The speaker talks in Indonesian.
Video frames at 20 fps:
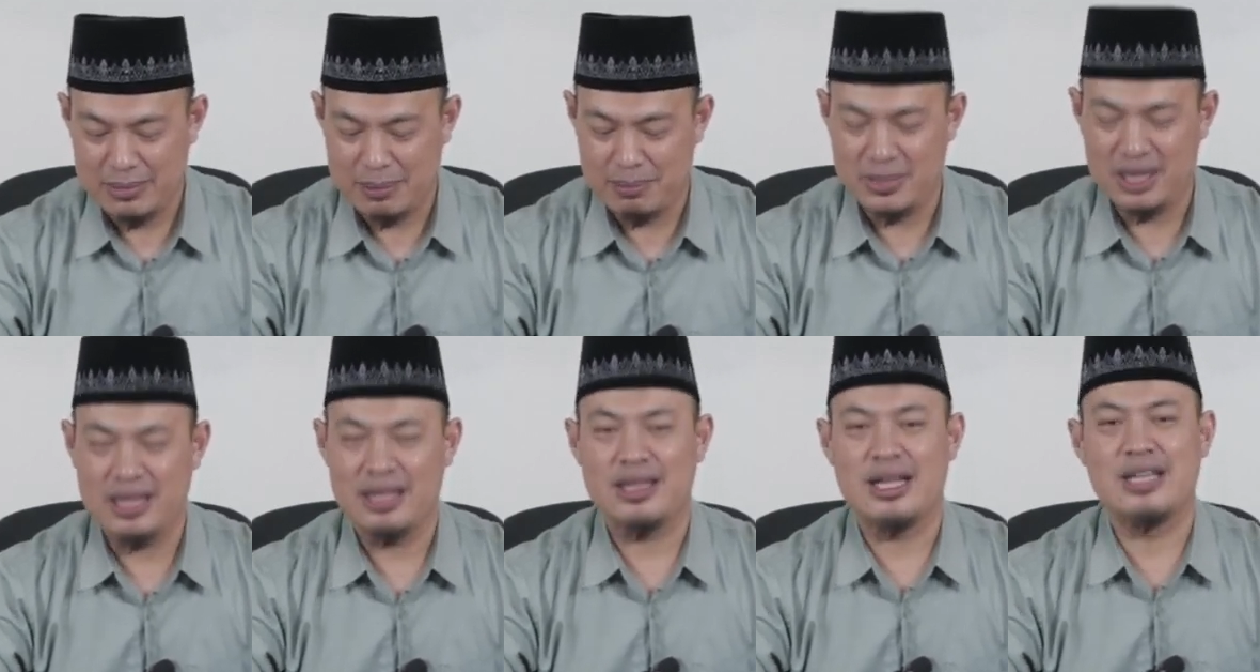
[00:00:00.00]

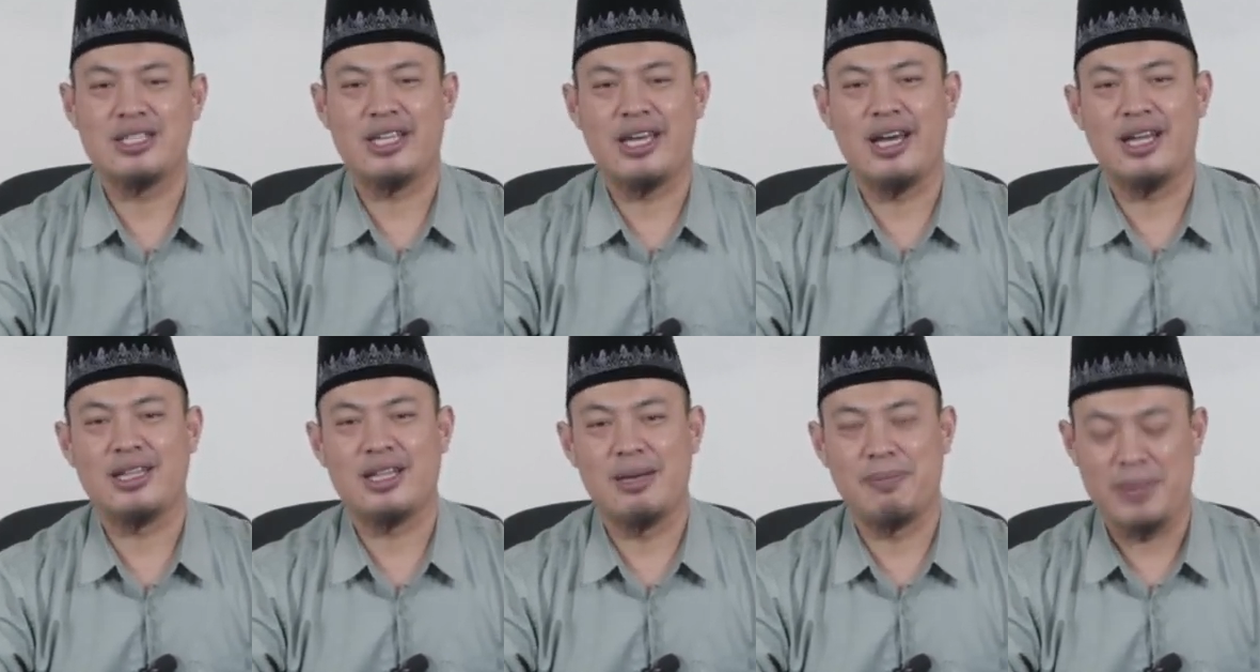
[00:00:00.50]
memberi
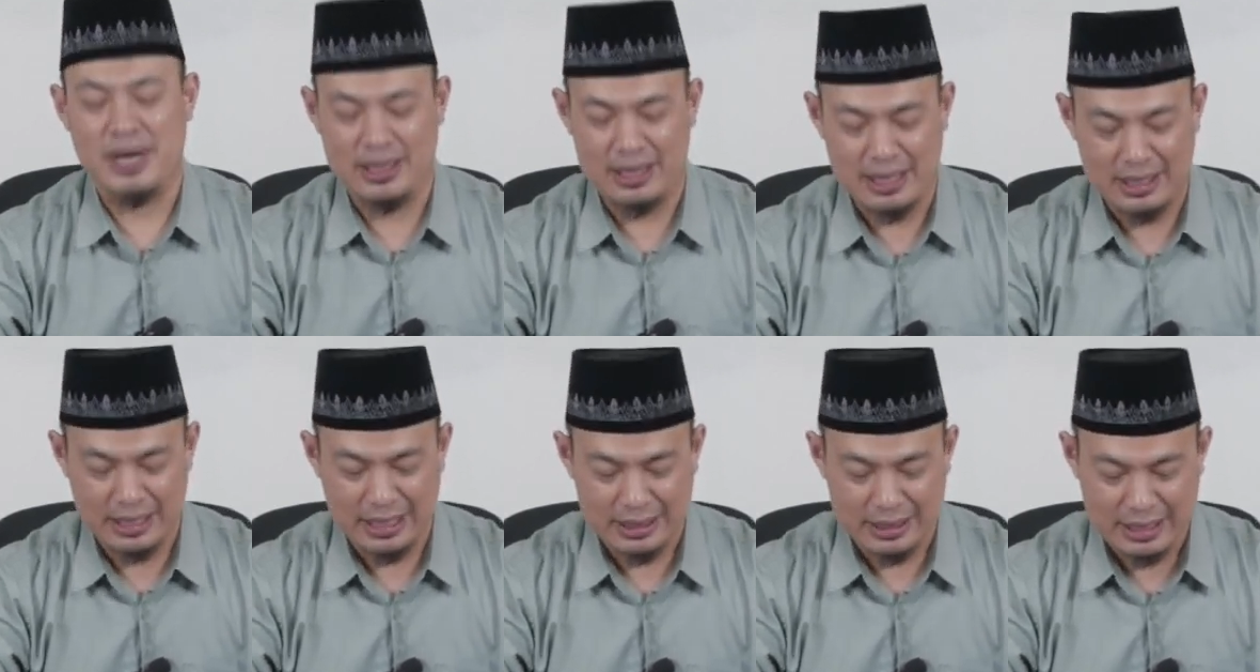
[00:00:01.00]
nasihat
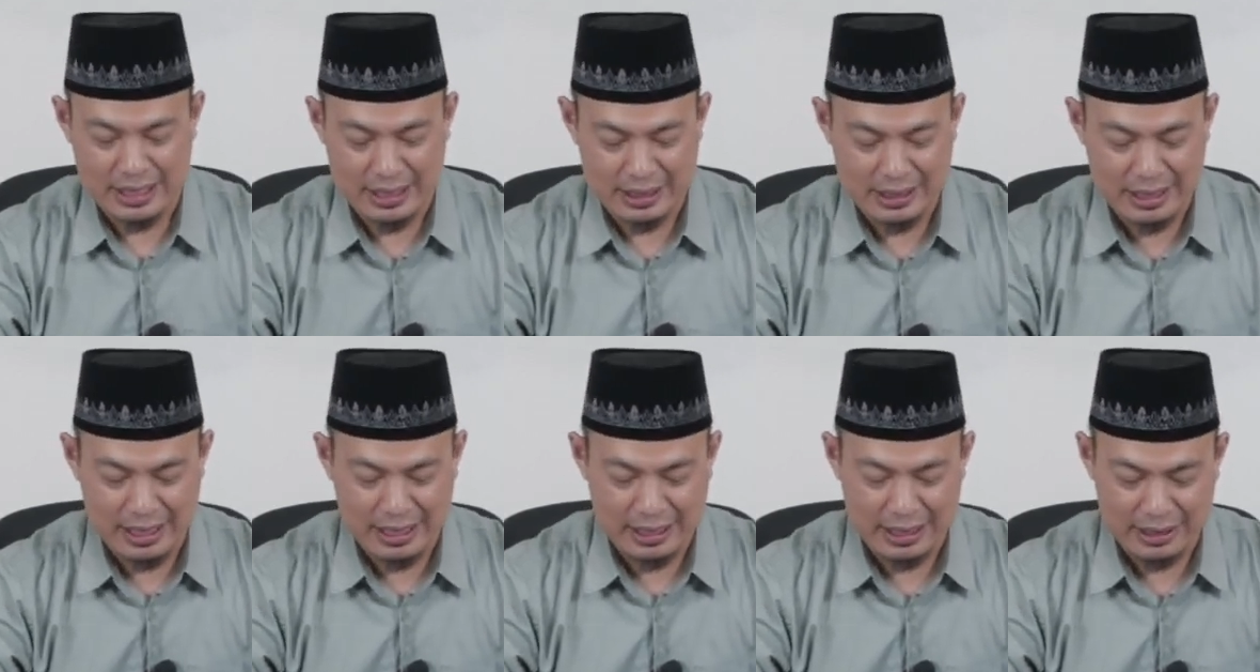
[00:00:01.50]
kepada kita
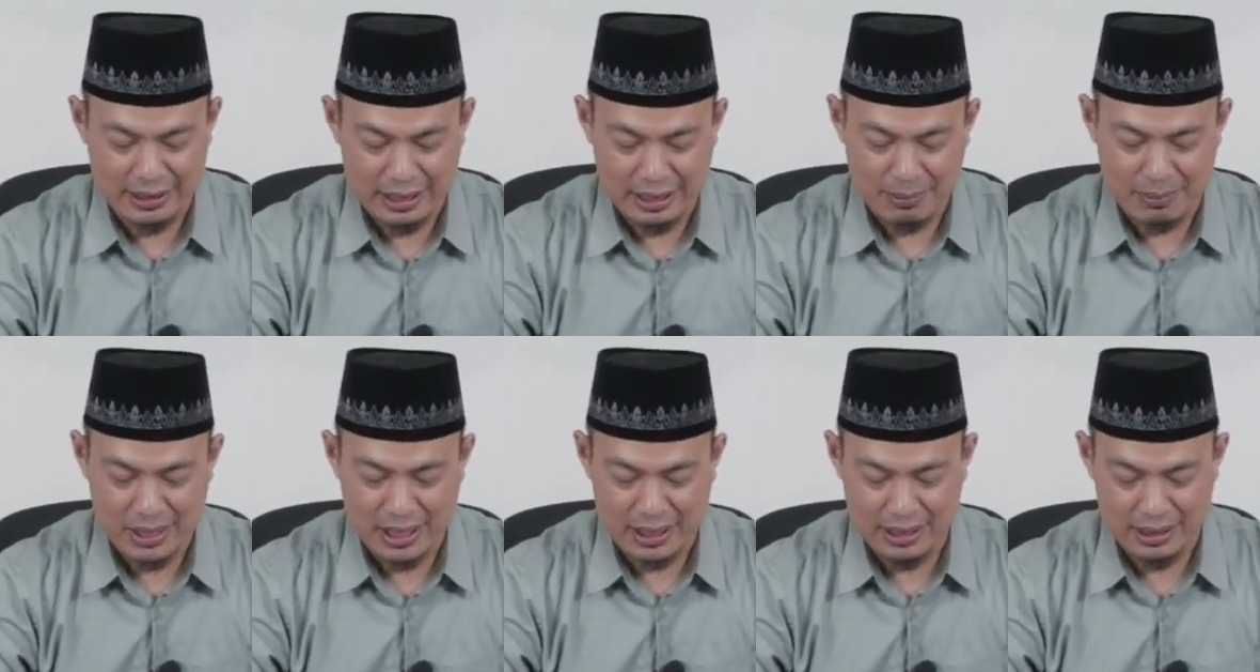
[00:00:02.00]
ke arah
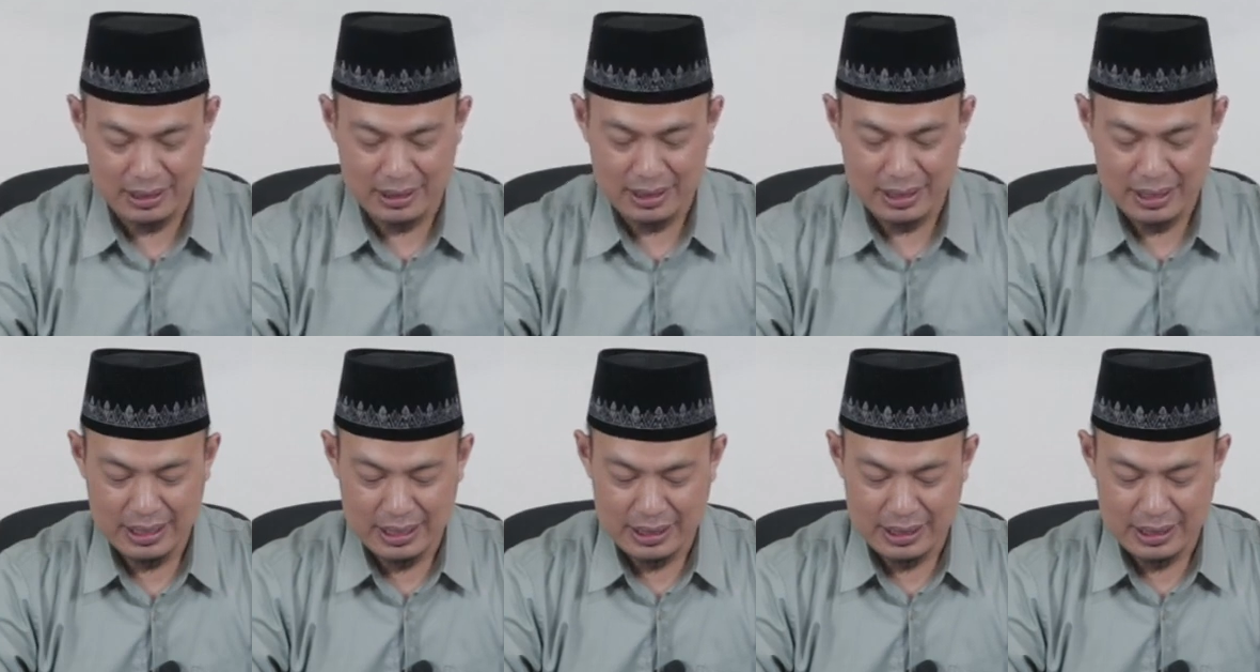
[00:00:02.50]
yang baik.